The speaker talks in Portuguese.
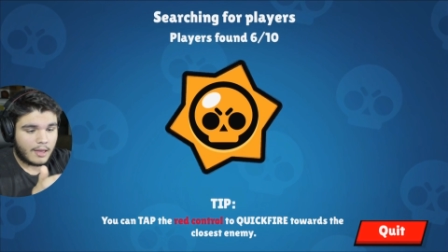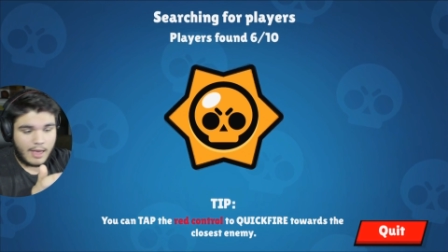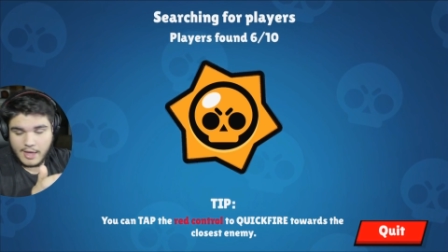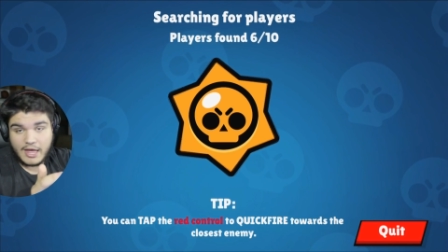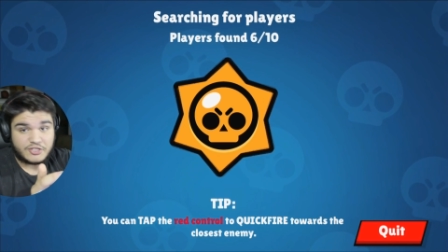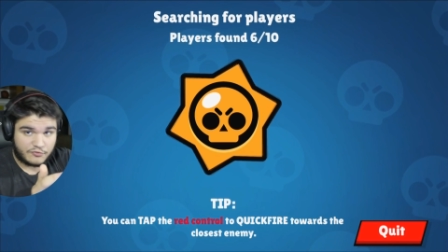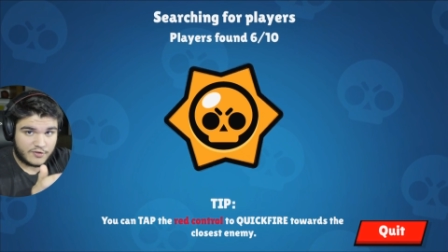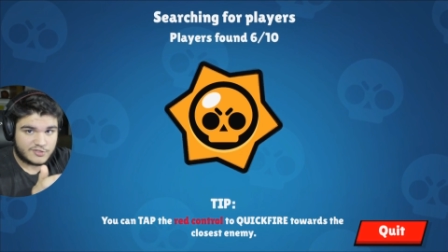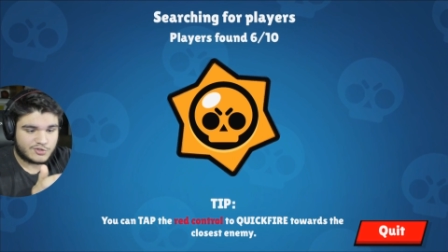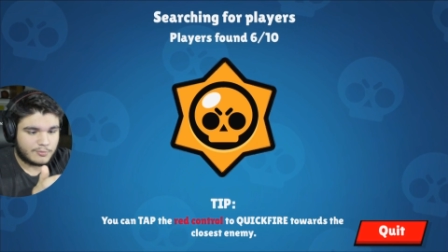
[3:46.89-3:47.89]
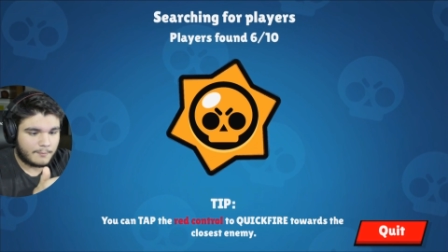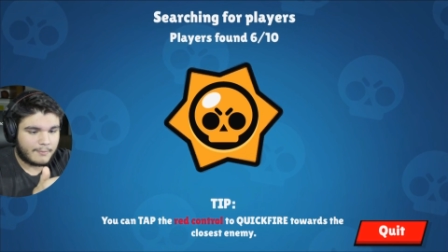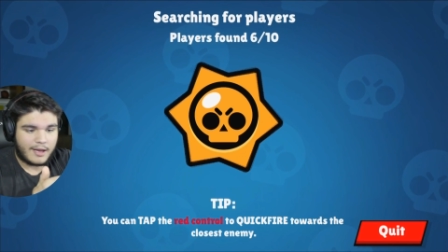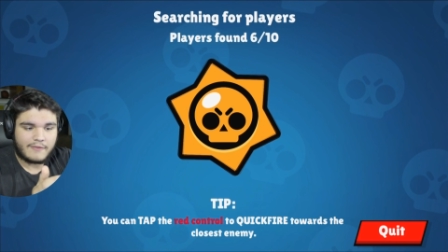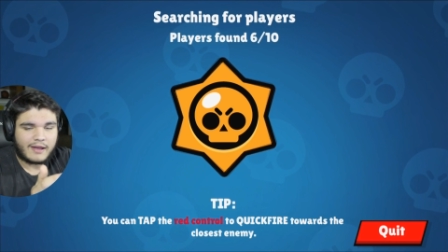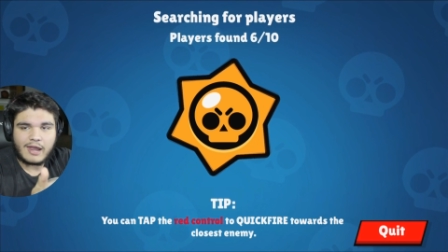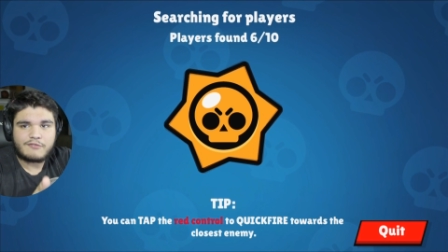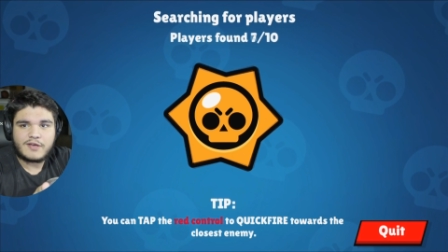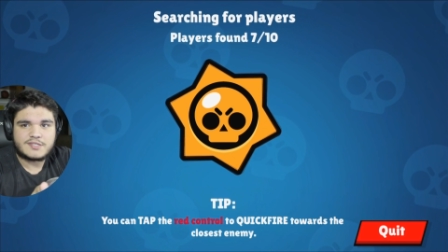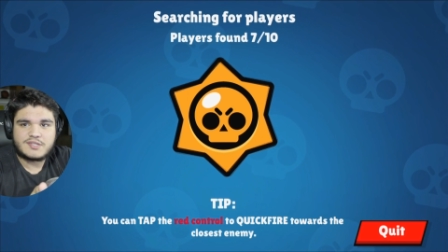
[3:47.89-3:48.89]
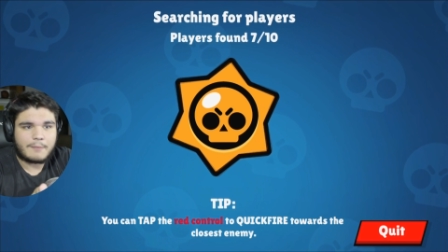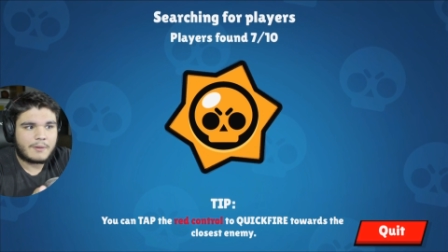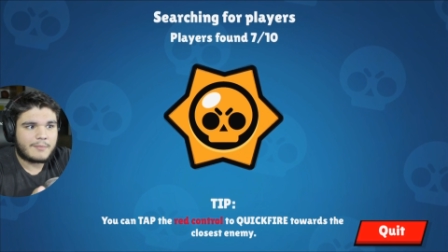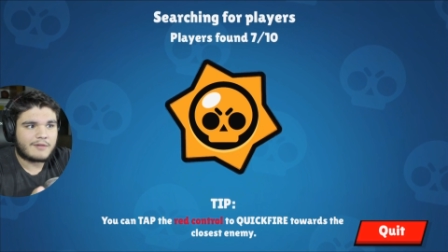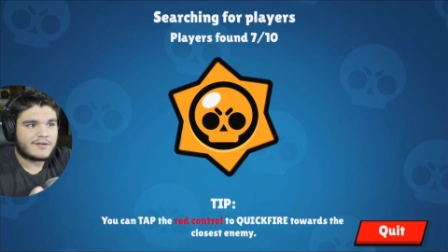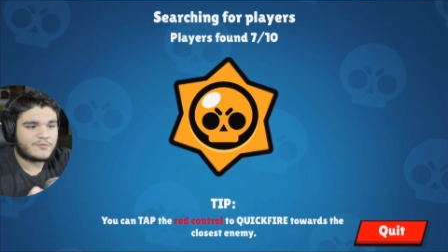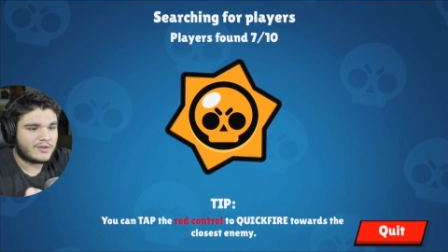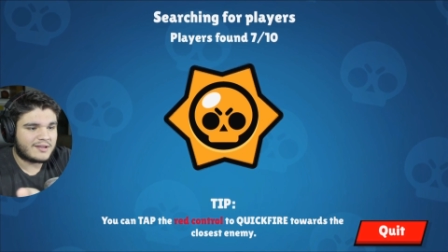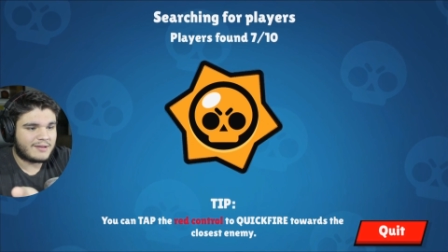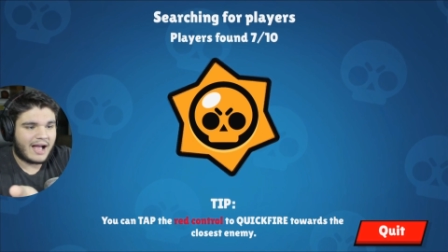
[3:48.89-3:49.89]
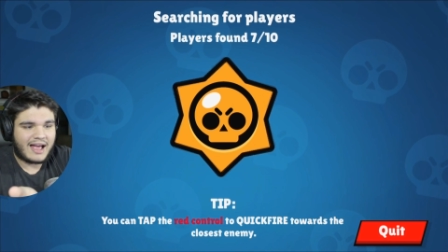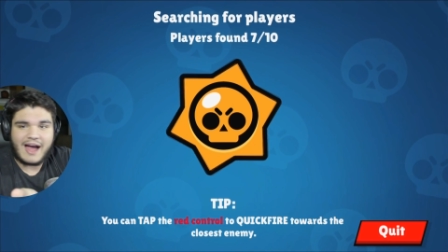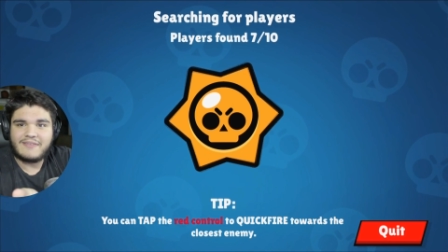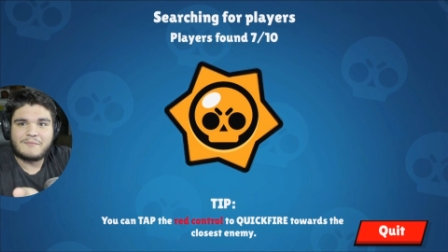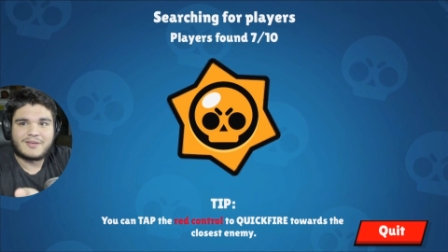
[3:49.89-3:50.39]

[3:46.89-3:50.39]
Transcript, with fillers: É, é difícil. É, daquela vez, da primeira vez foi cagada,